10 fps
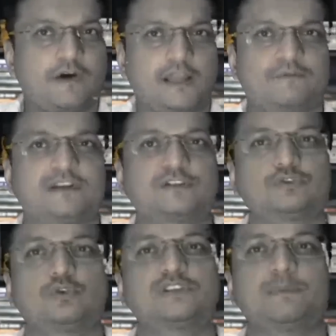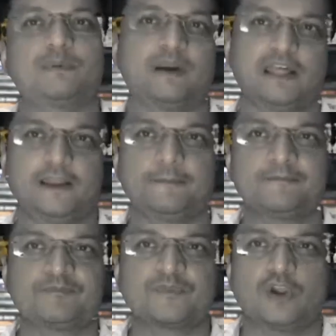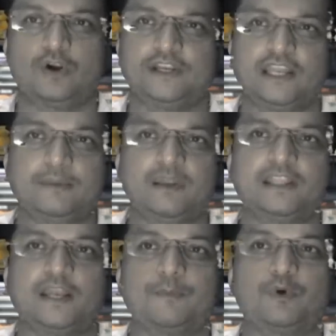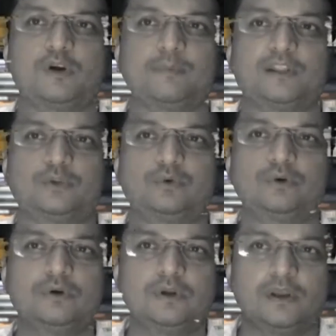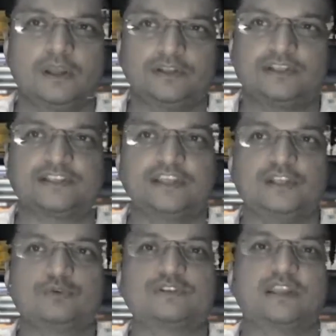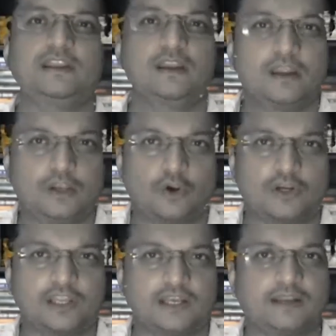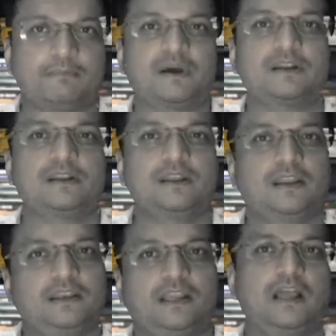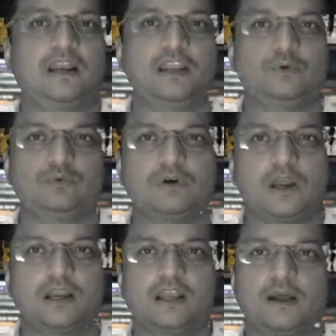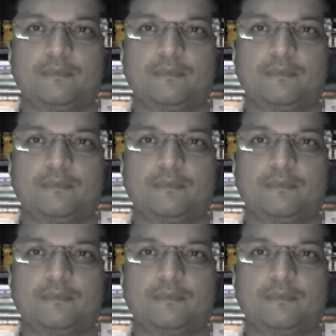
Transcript: फायरवर्क्स शो से भी बड़ा है और डेली मेल की रिपोर्ट में तो जैसे न्यूज़ नहीं लॉटरी का नंबर निकाल रहे हो अगर